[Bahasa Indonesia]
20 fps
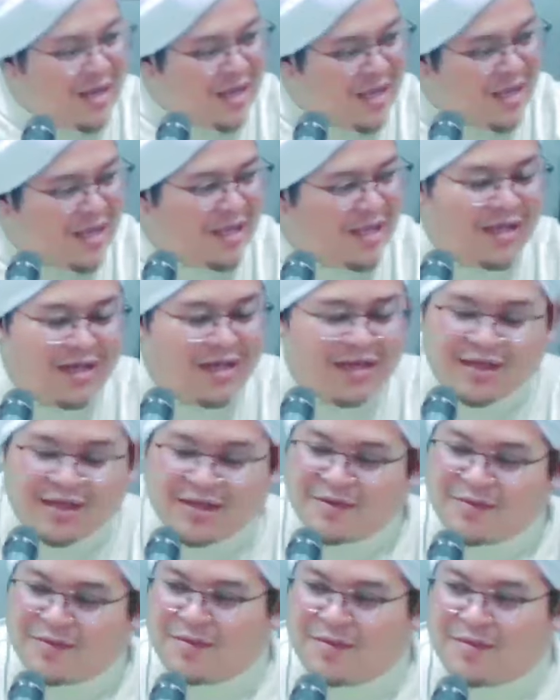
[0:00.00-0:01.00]
Nah,
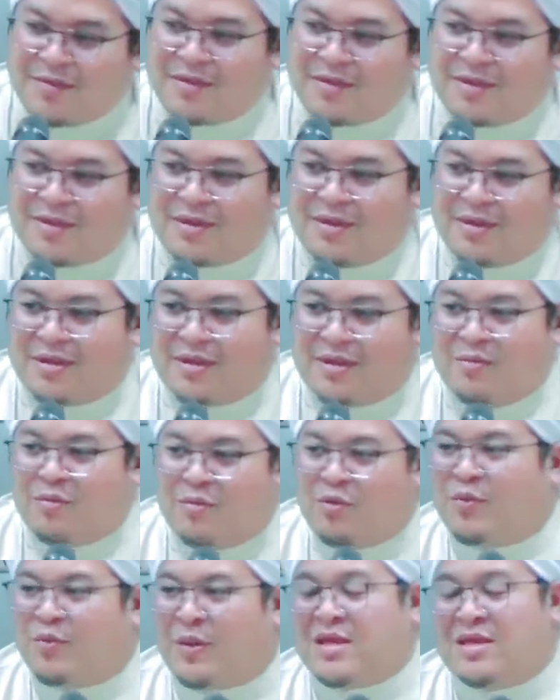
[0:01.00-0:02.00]

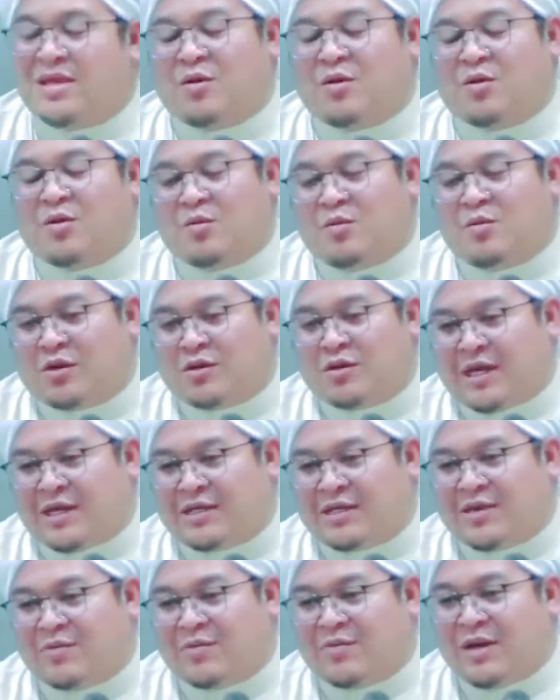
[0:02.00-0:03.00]
mun panjang umur
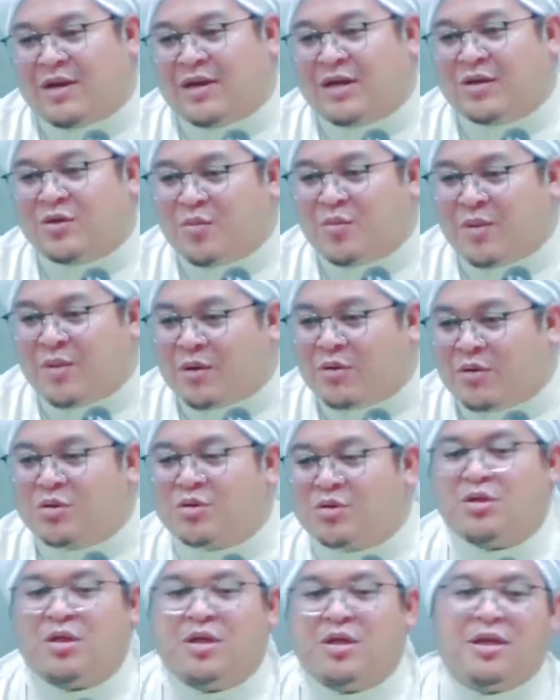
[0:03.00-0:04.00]
taat ibadah itu
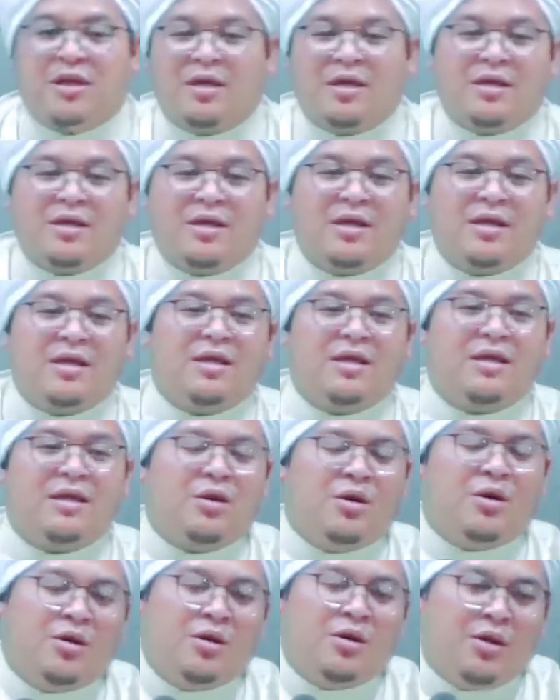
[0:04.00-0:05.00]
bagus. Nih,
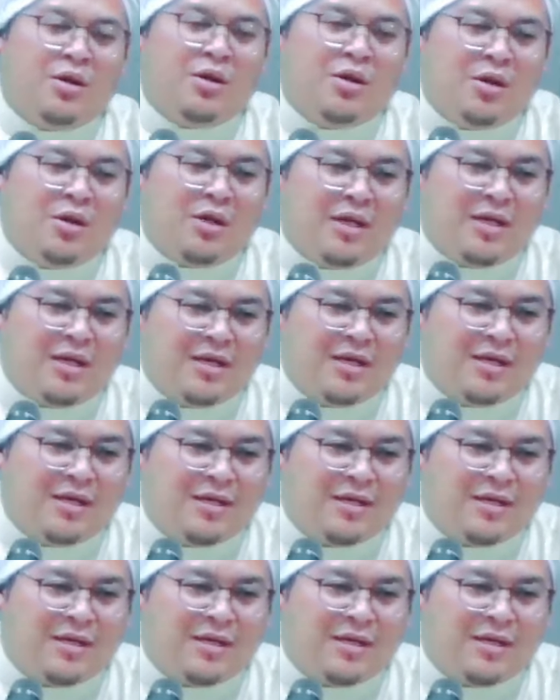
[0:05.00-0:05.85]
ya Allah.